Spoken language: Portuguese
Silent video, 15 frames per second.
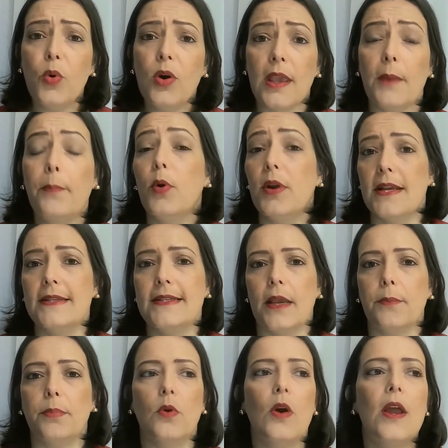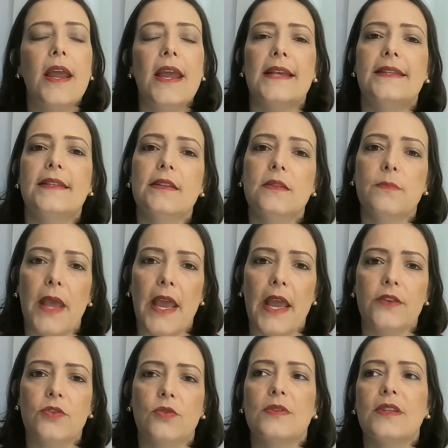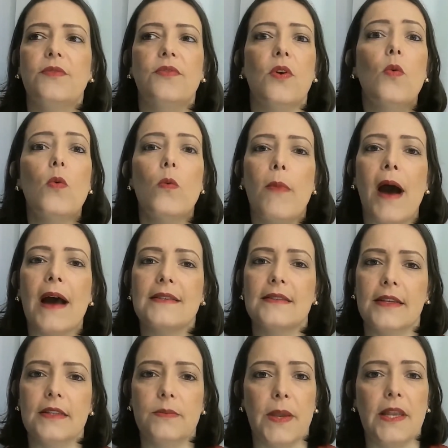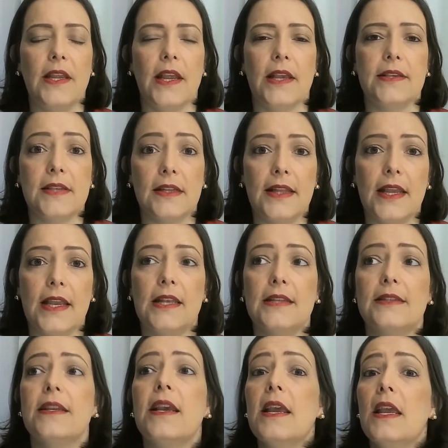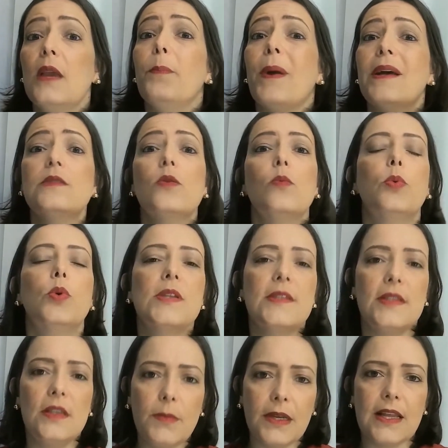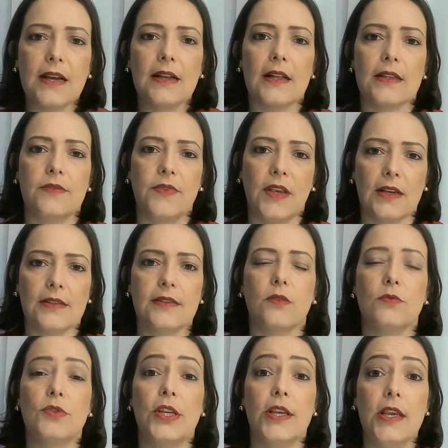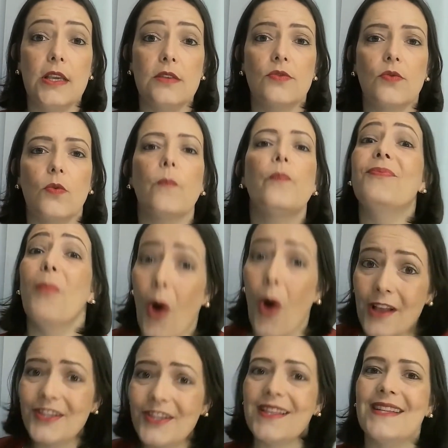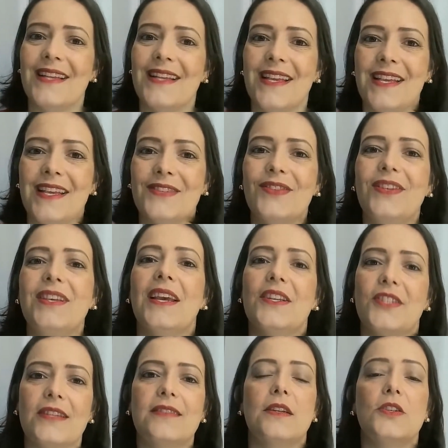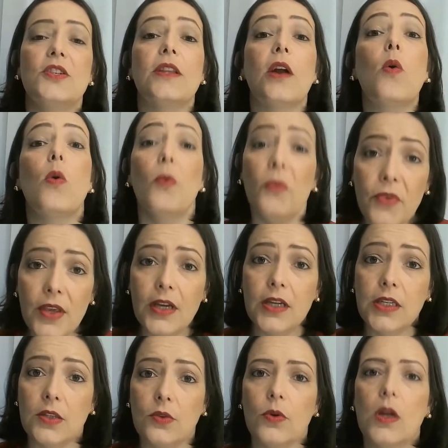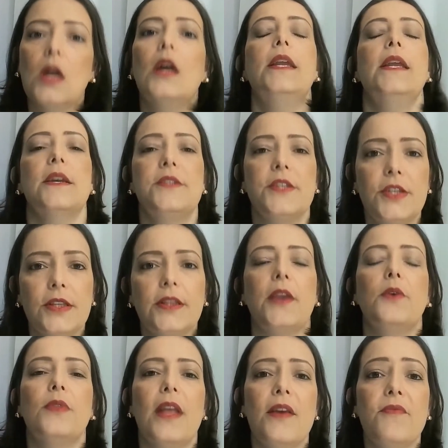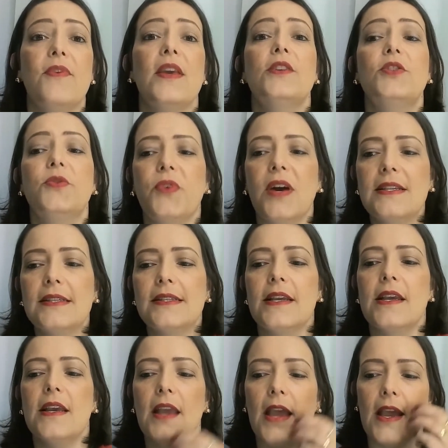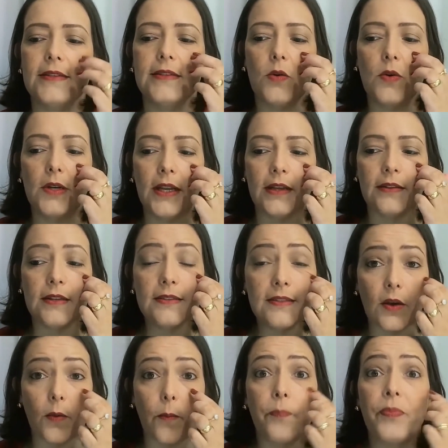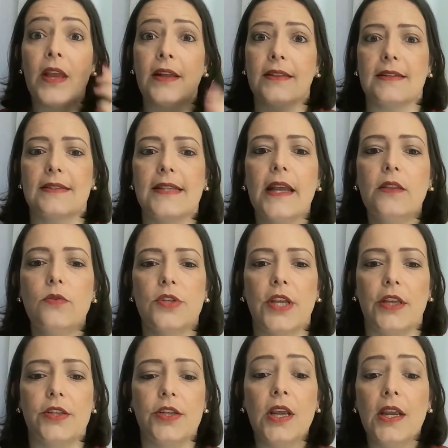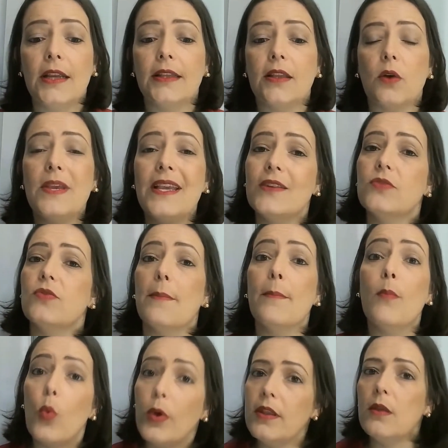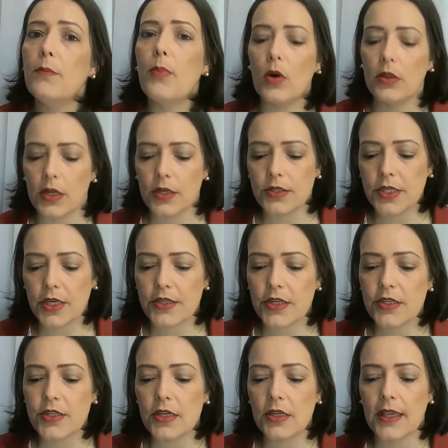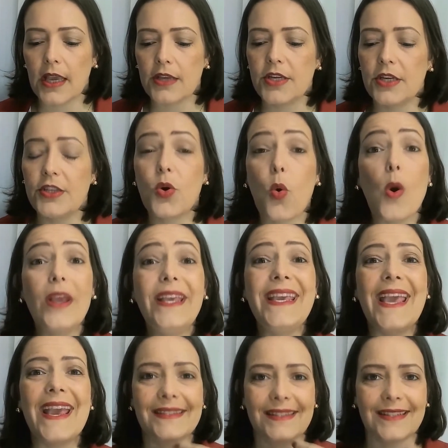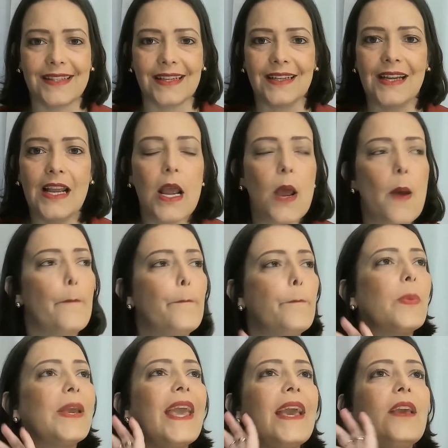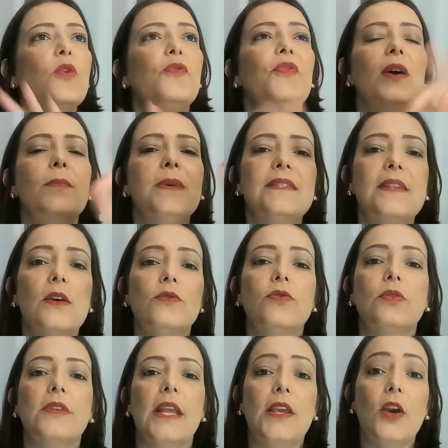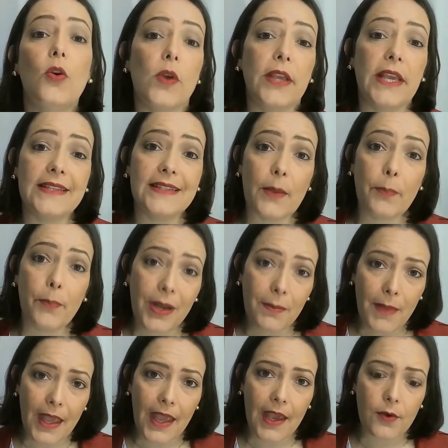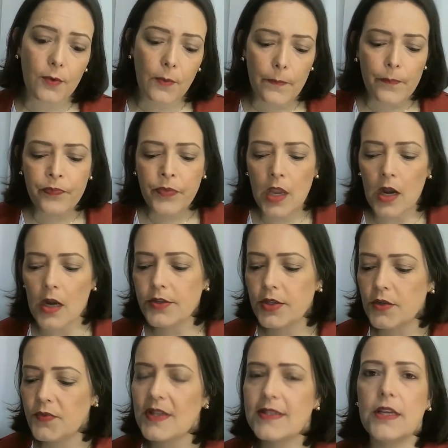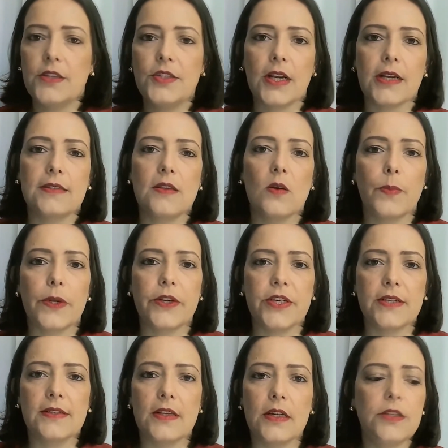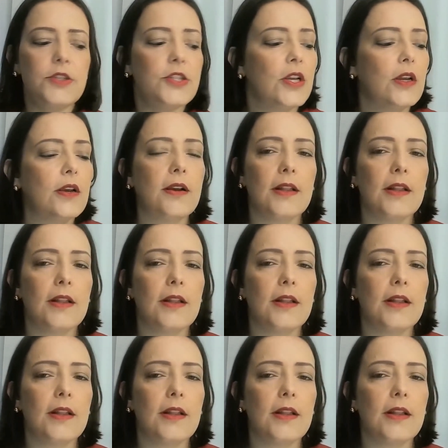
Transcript: Porque, por exemplo, esses médicos que vão com base na experiência deles e passam por cima da classificação de risco, pode trazer risco e a gestante está confiando. E a gente tem o dever de fazer essa orientação. Tá certo, gente? Então, isso é muito importante que a gente, que a gente conheça. O que, que o farmacêutico tem que conhecer primeiro, antes de fazer indicação para gestante?